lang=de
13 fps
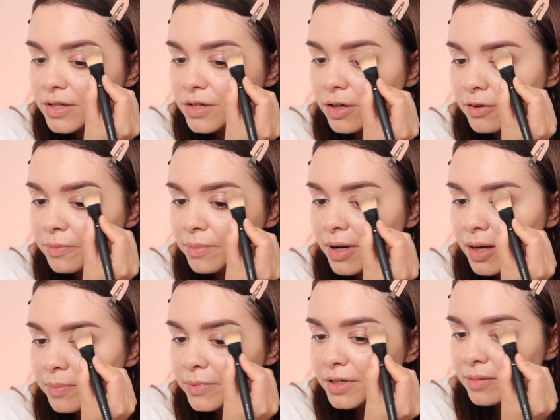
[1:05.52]
soft
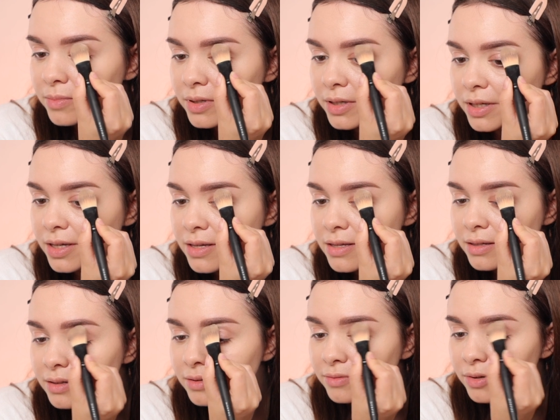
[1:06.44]
bleibt mit einem
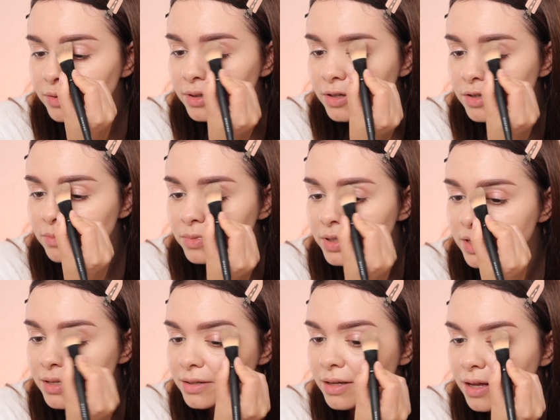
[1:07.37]
riesigen Foundation
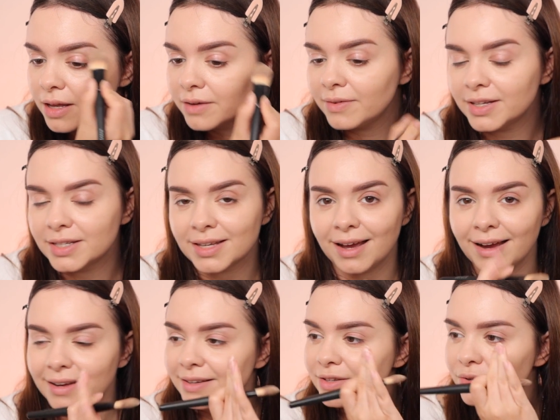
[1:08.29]
Pinsel, weil ich gar
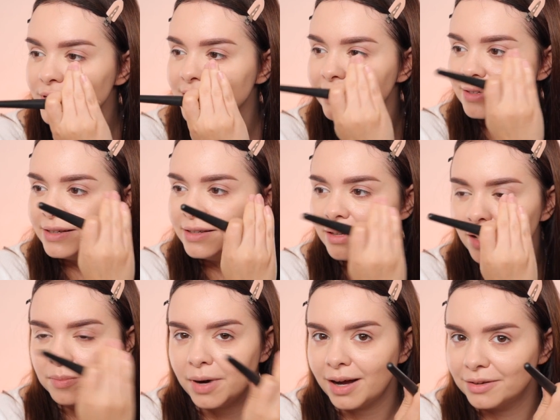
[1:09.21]
keine so richtige Linie
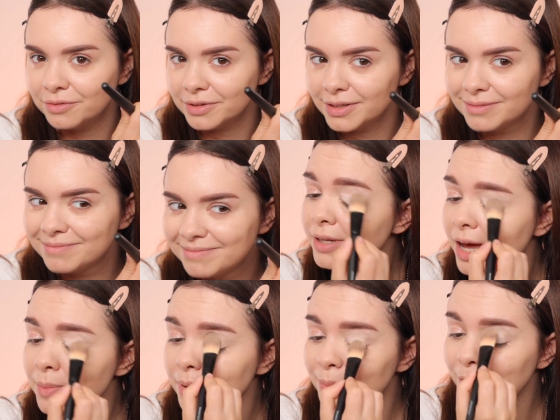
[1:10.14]
da malen will. Und der
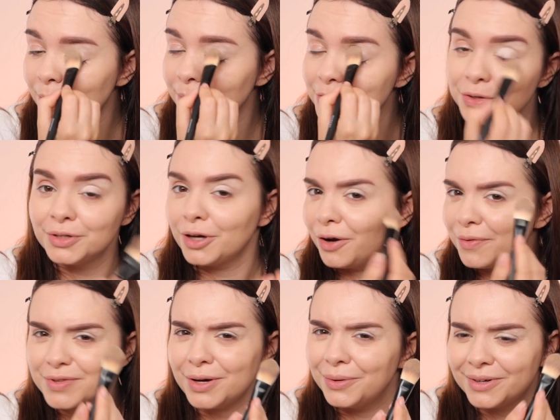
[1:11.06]
Eye Primer kommt natürlich auch
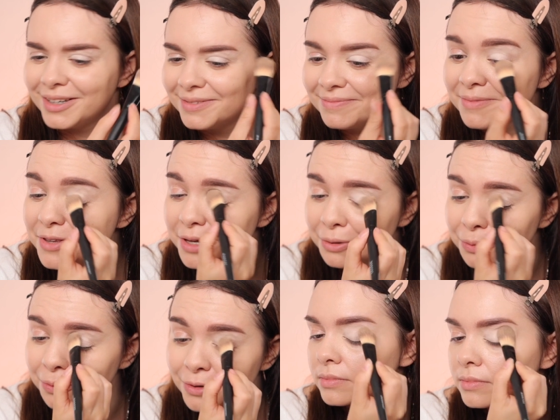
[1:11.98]
aufs Auge. ist ja
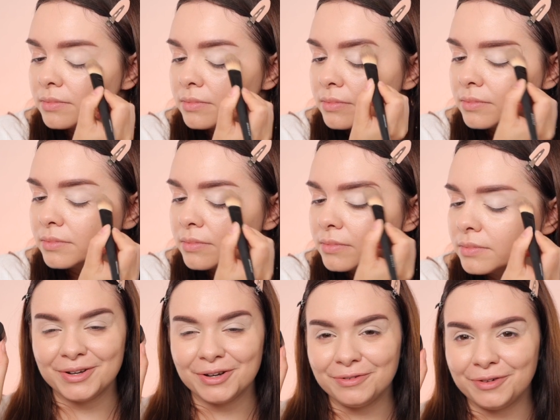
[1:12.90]
logisch. Ich habe es
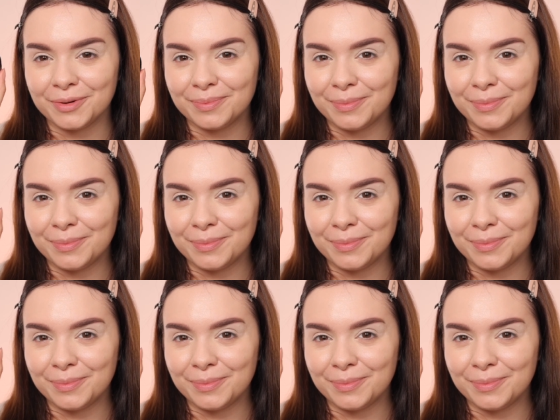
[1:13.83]
hier noch von